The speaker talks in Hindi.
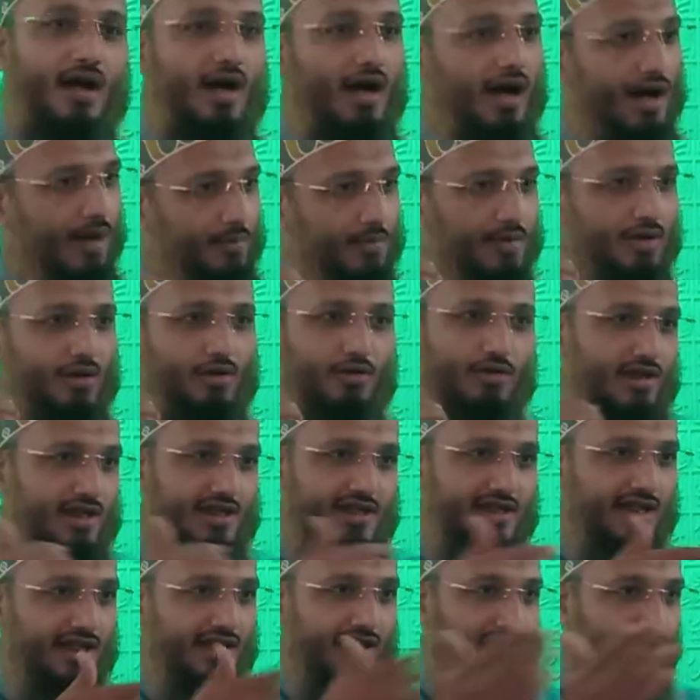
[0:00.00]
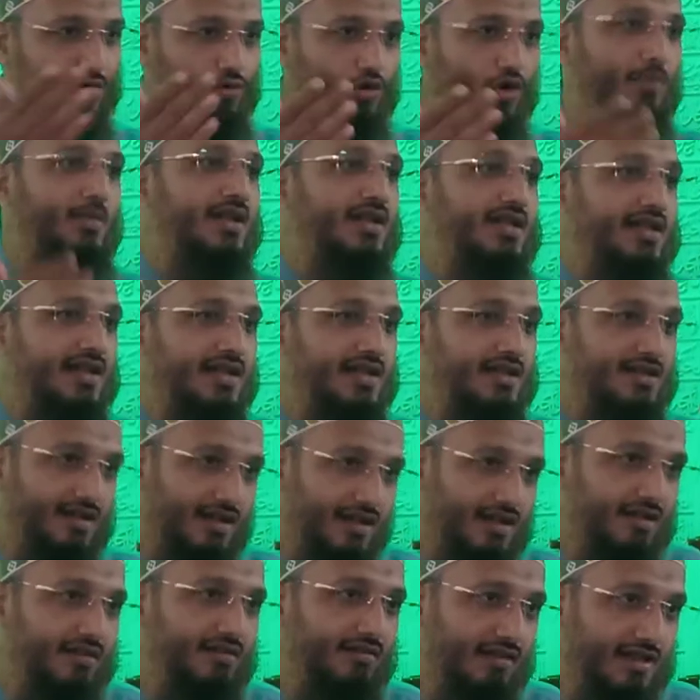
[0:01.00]
हम किसी की कोई भी चीज़
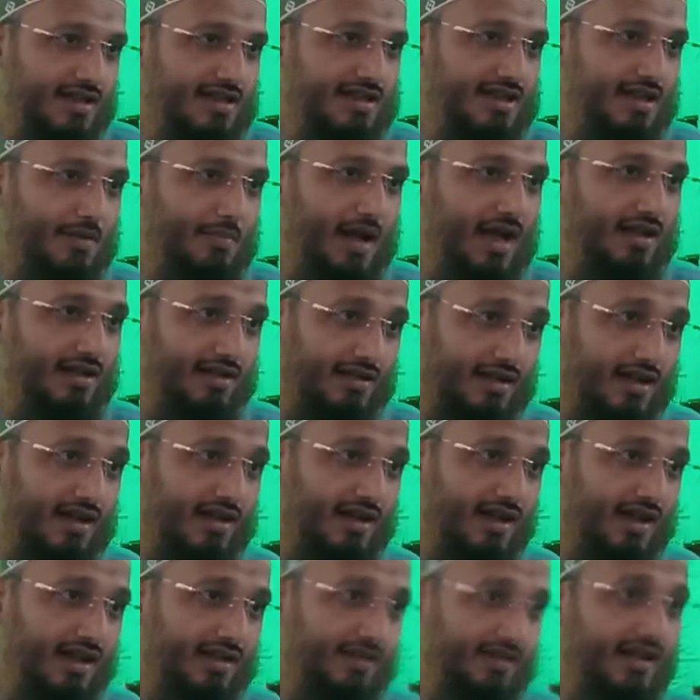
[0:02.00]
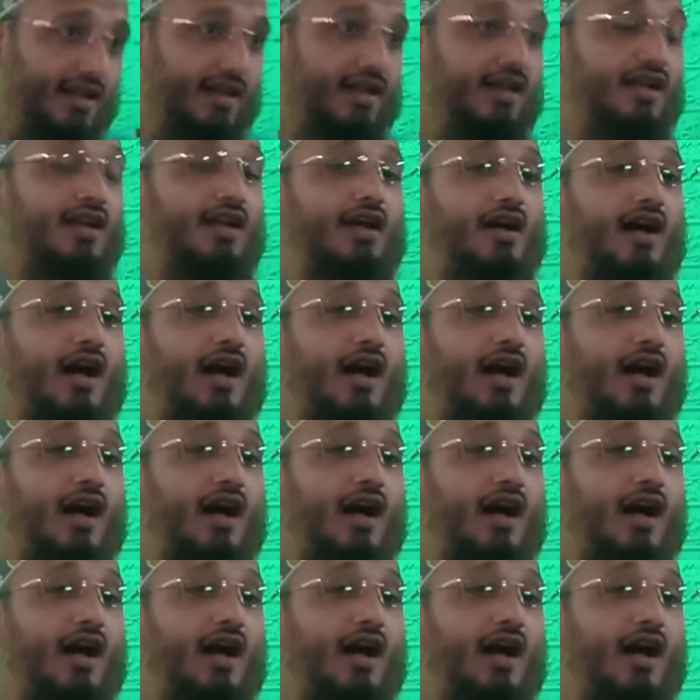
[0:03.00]
इस्तेमाल कर लेते हैं